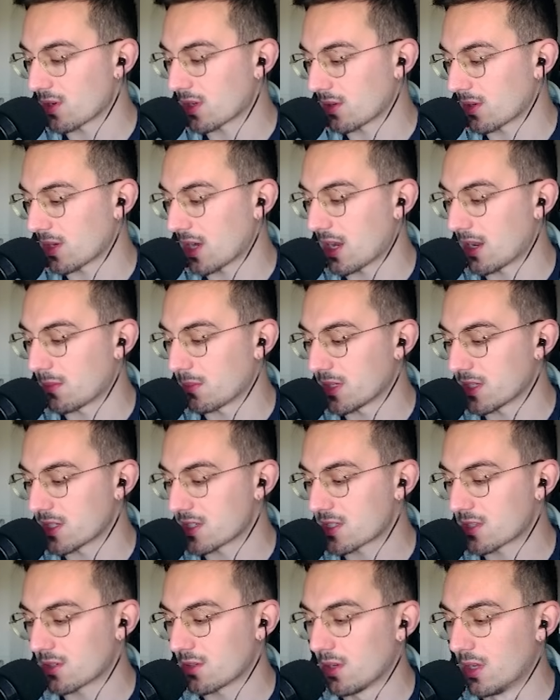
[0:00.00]
Creo que era el
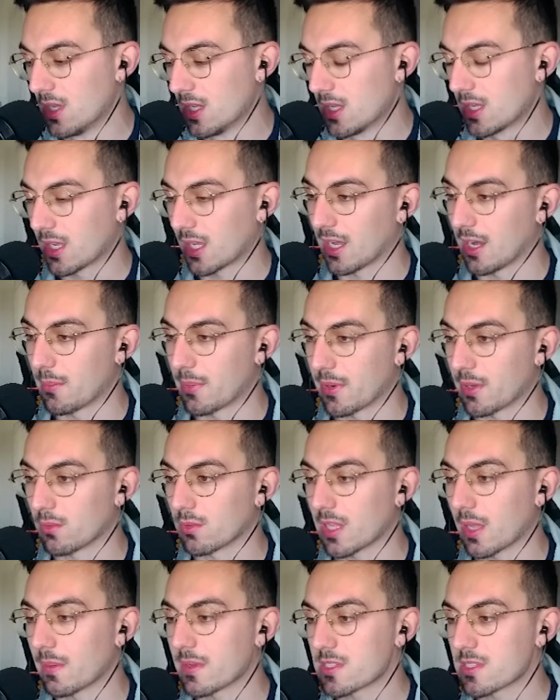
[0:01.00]
ministro, que le
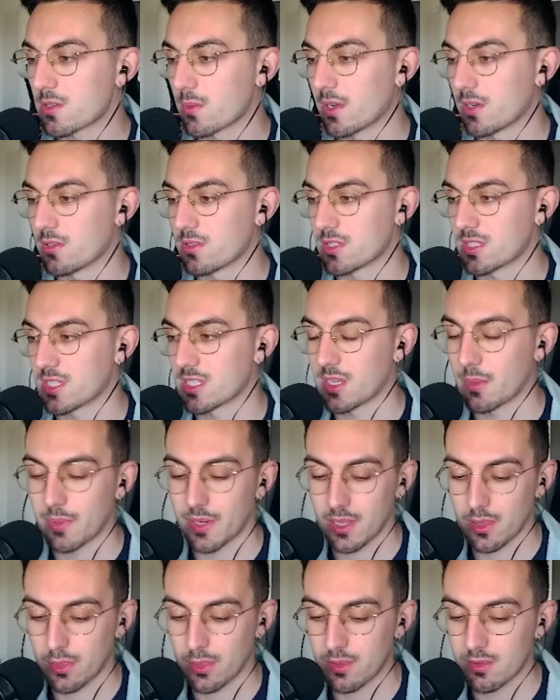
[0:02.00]
preguntaban sobre los
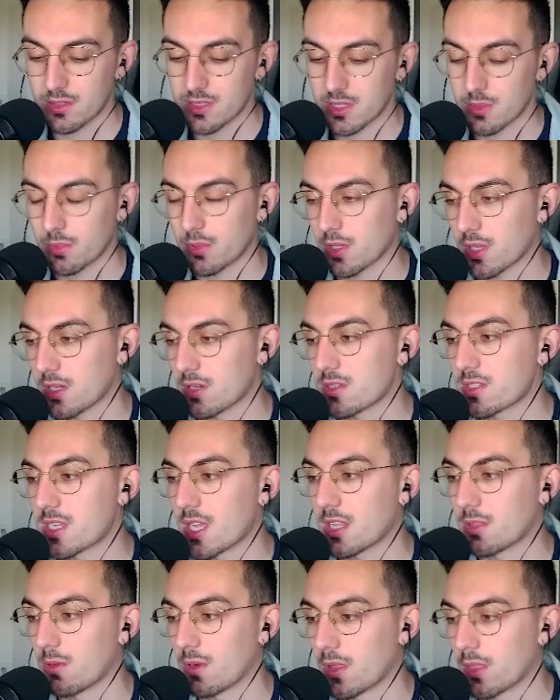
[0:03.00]
desaparecidos y por qué no se
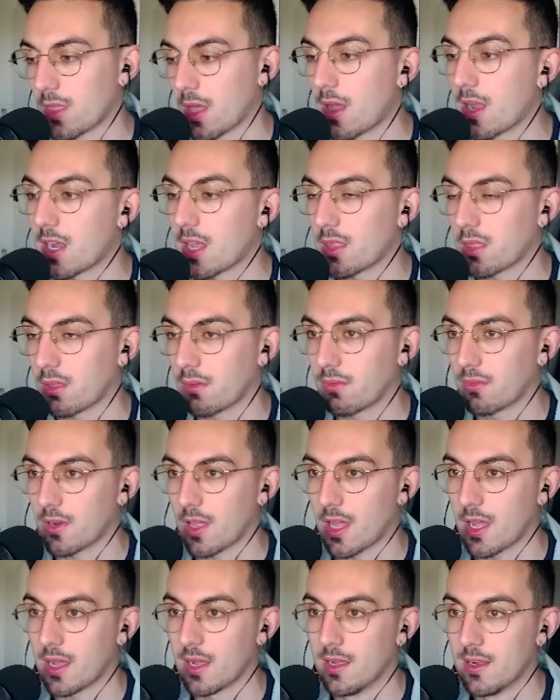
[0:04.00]
actualizaba la
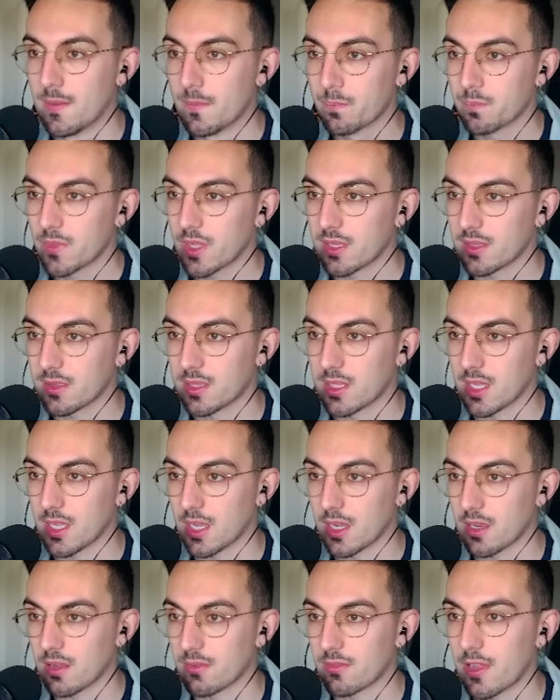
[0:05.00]
cifra
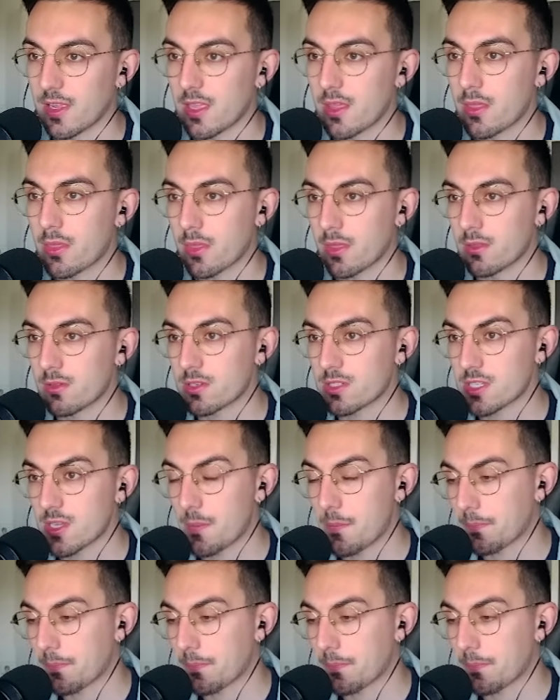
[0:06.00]
de fallecidos